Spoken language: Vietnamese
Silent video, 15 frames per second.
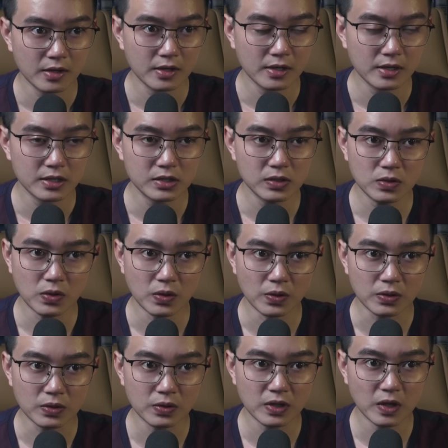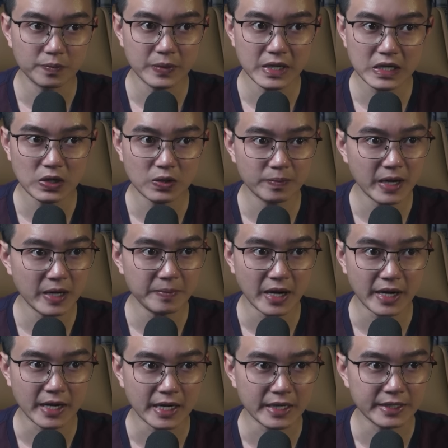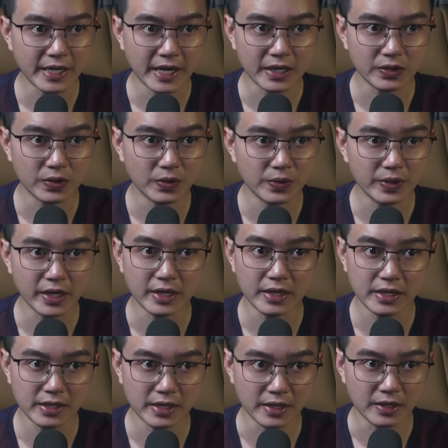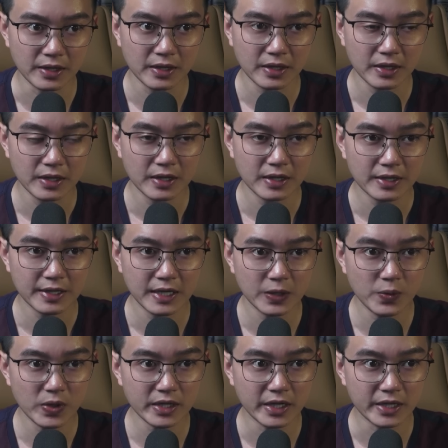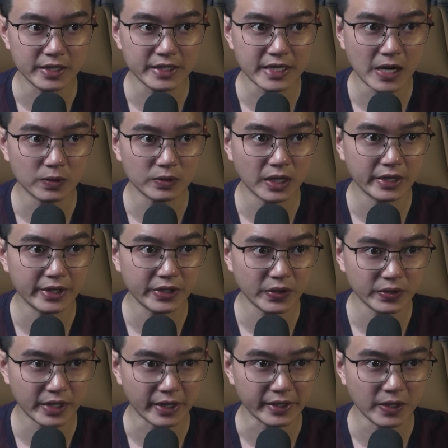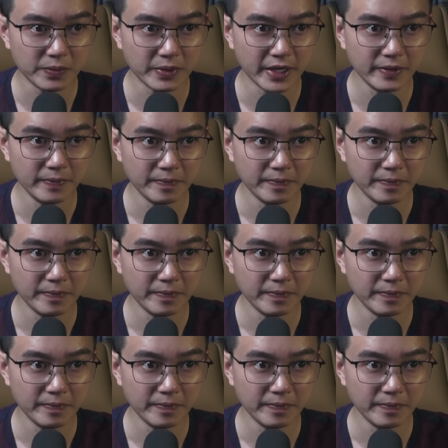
Số cuộc cô không biết con bé Mai Anh nhà cô nghĩ cái gì khi quyết định trao thân cho thằng nhóc ấy.